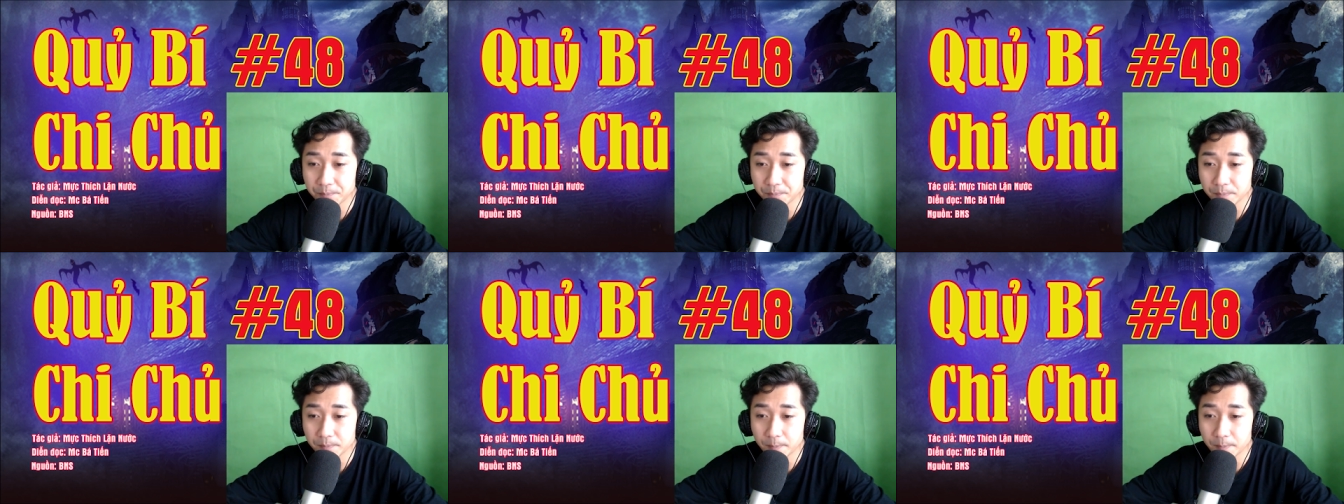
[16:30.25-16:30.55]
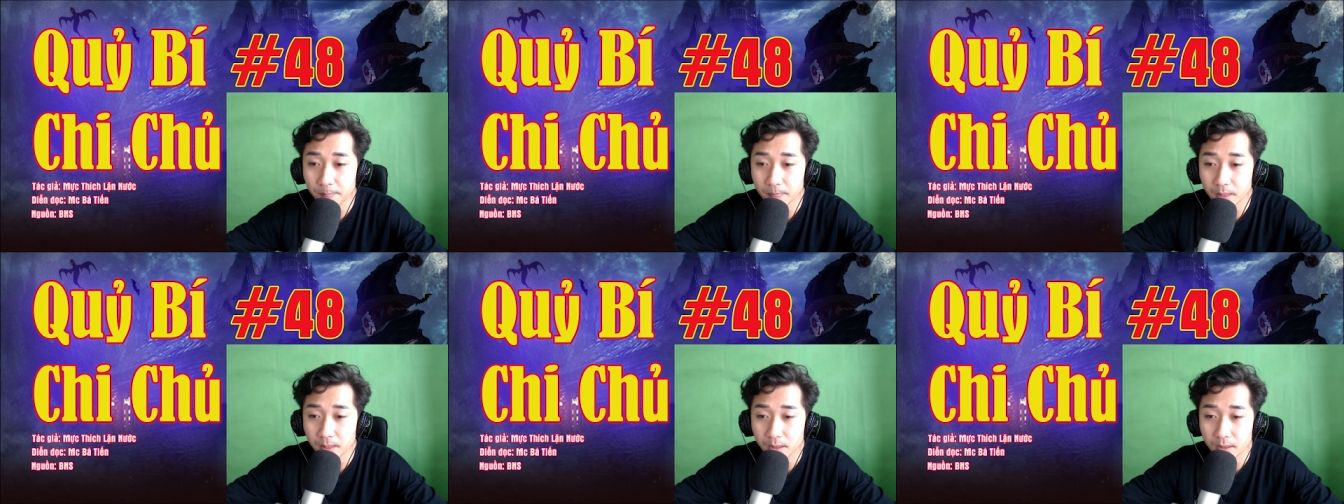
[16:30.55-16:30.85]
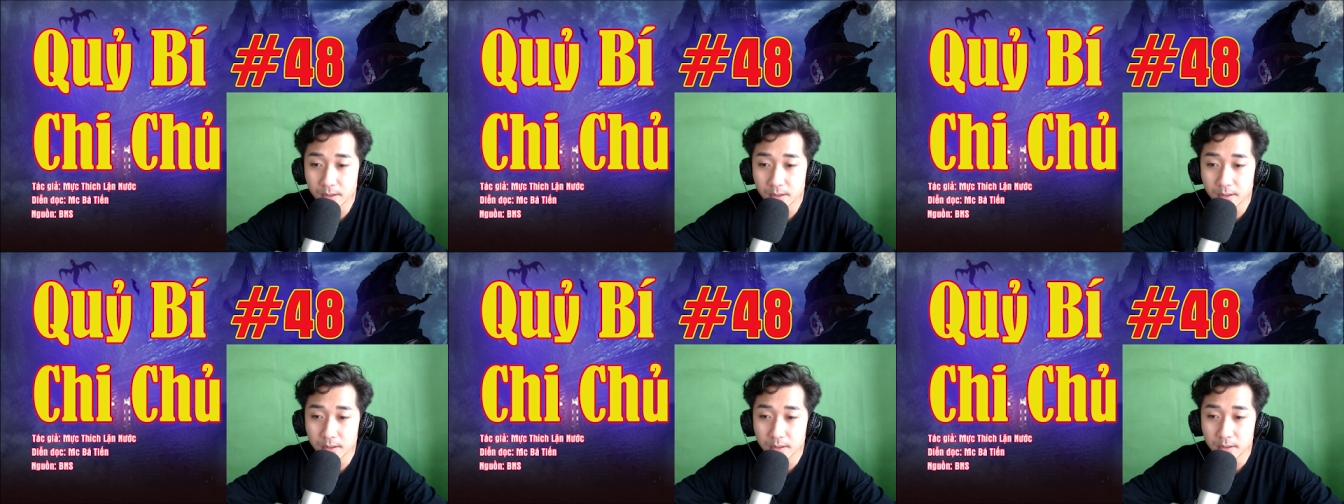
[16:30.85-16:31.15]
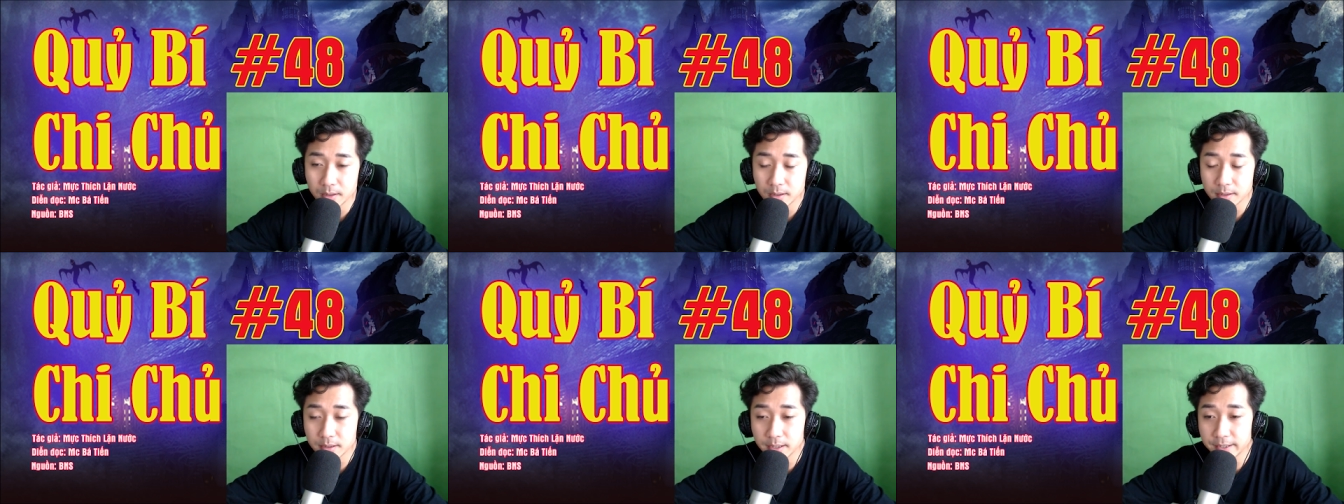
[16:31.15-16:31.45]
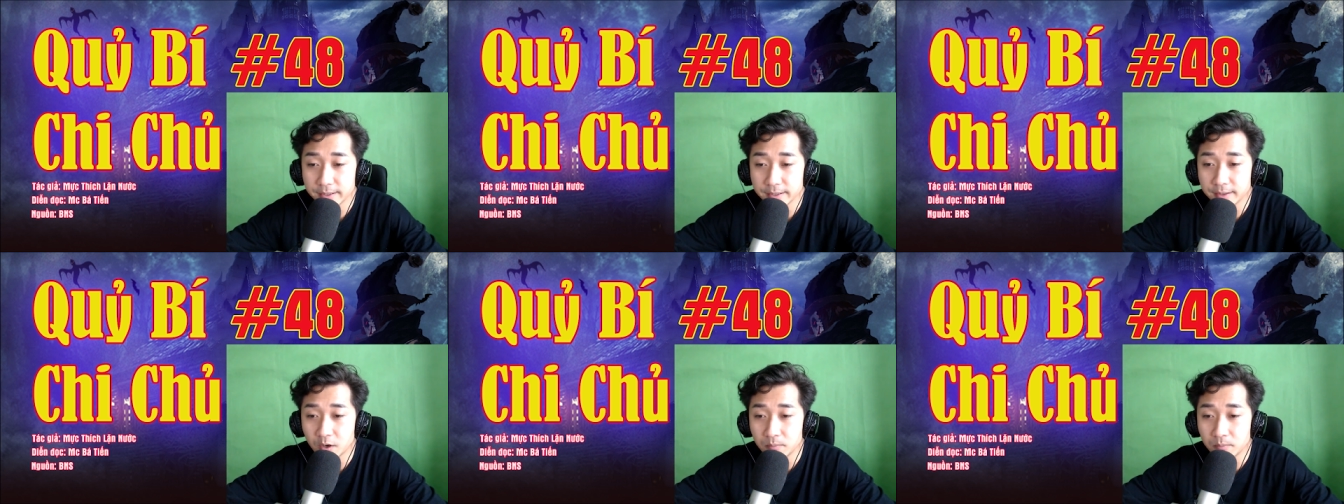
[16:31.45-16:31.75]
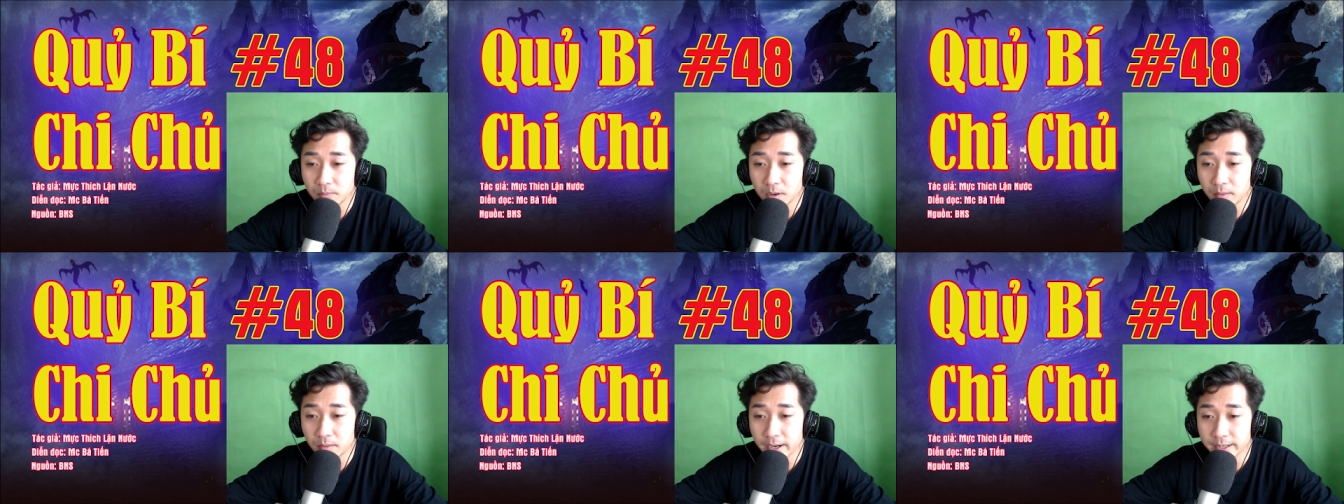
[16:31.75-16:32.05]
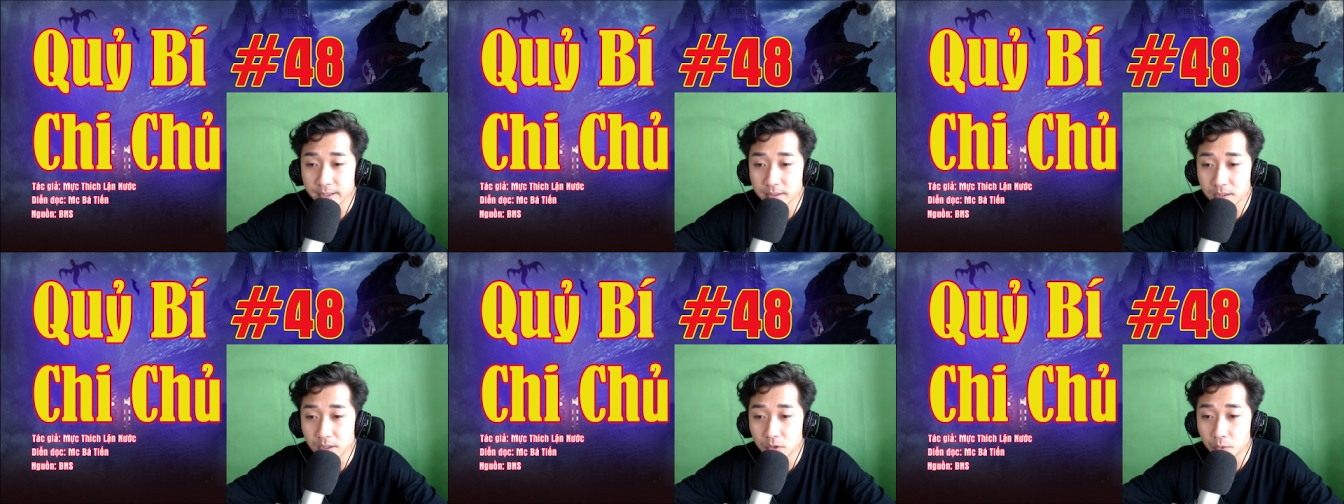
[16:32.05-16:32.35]
Được rồi, em phải về phòng
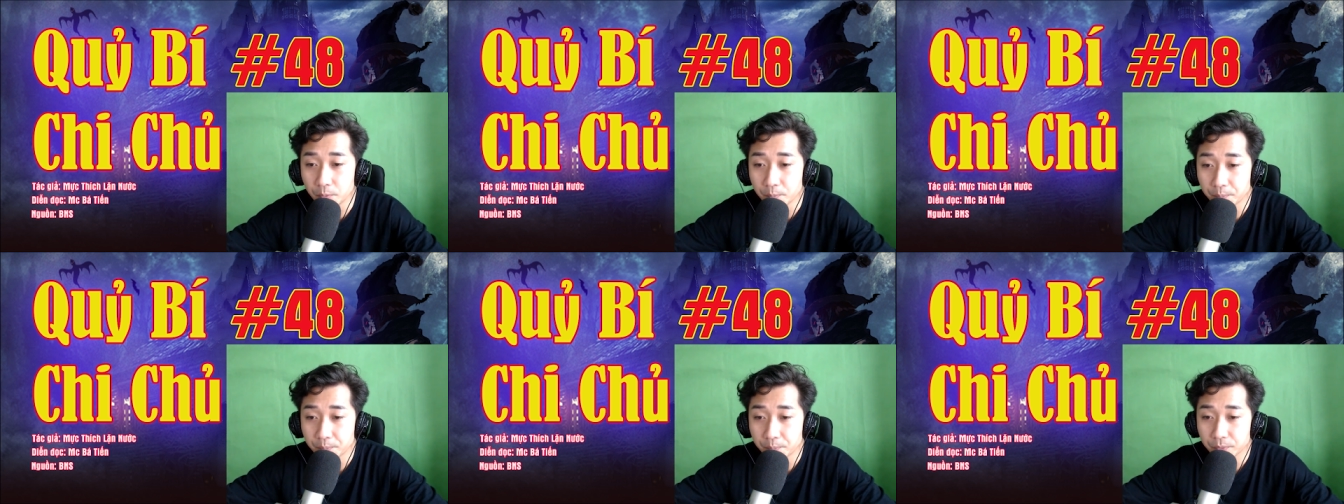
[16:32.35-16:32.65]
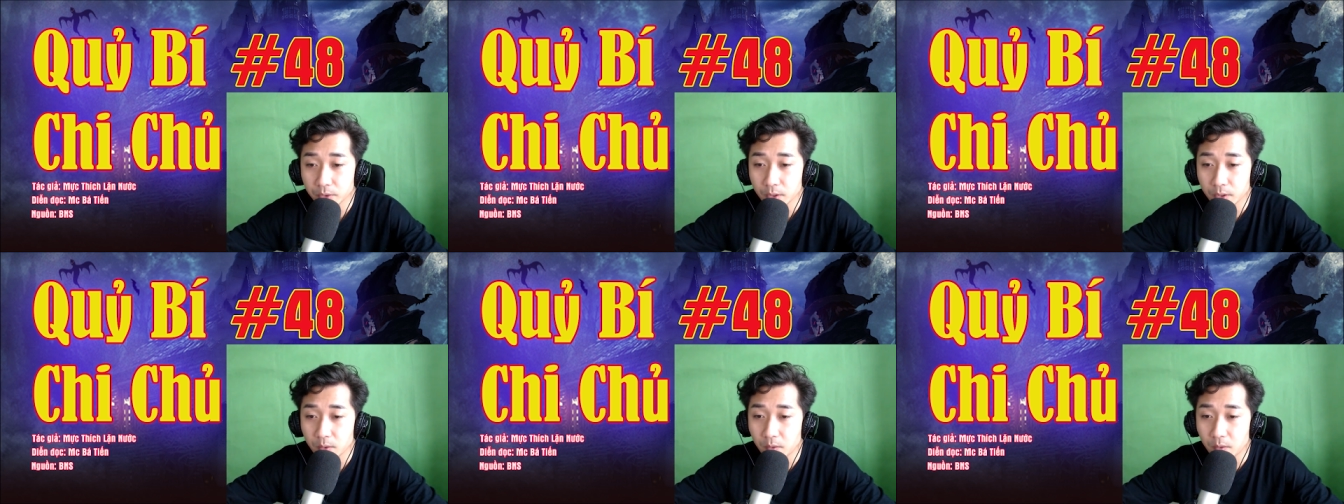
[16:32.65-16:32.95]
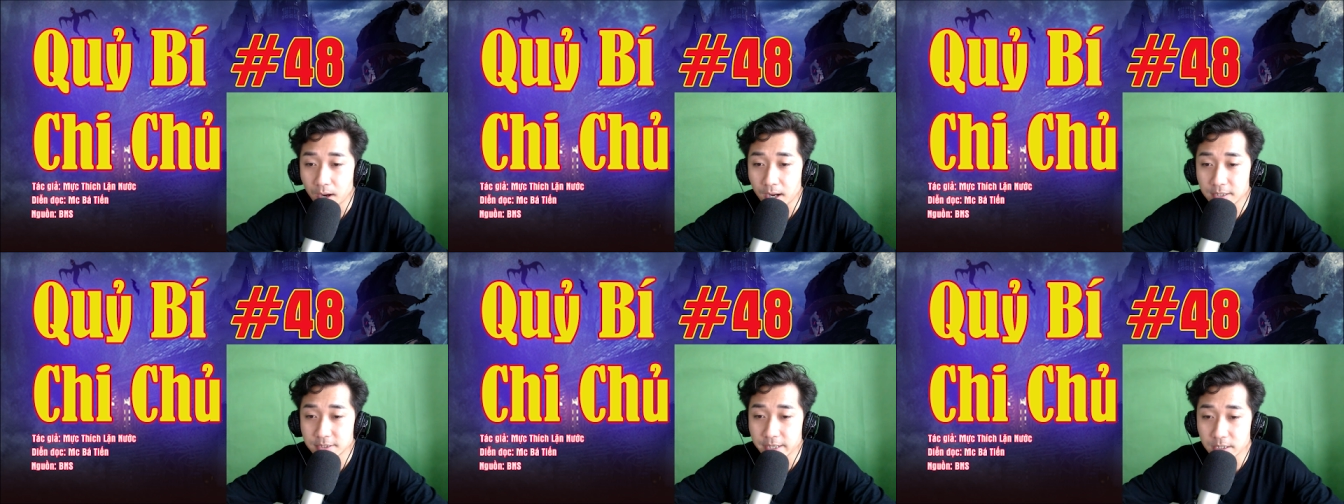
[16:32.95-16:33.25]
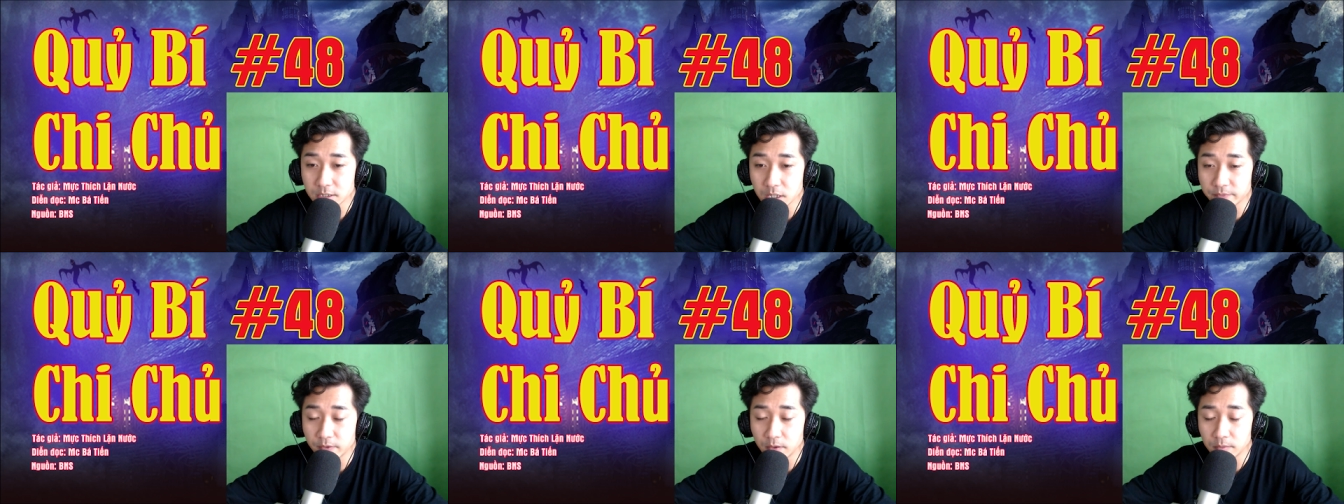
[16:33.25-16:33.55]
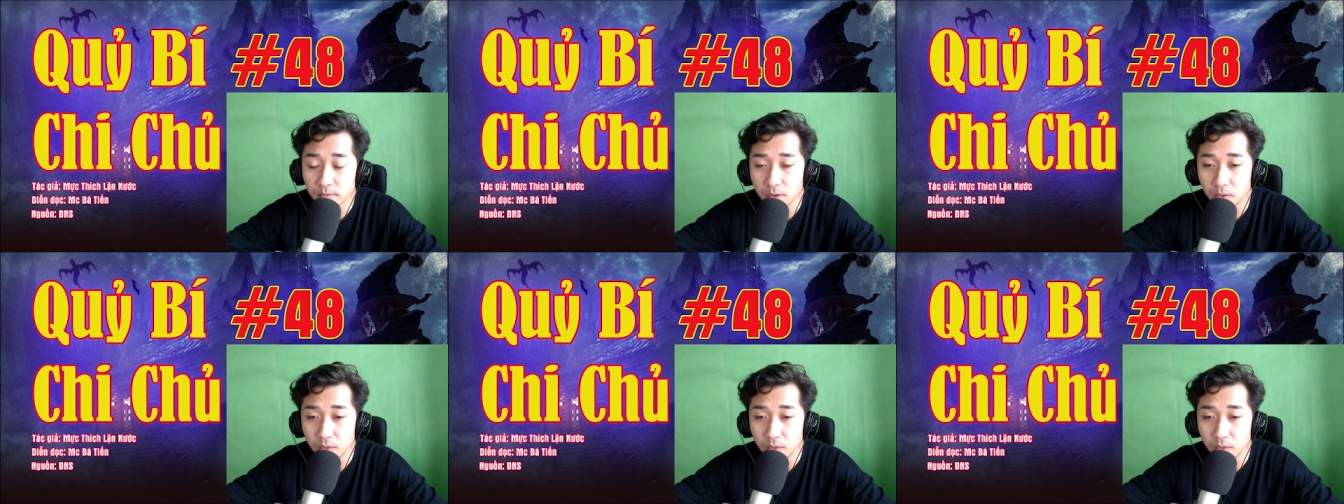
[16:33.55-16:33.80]
ngủ và làm một bản báo cáo đây.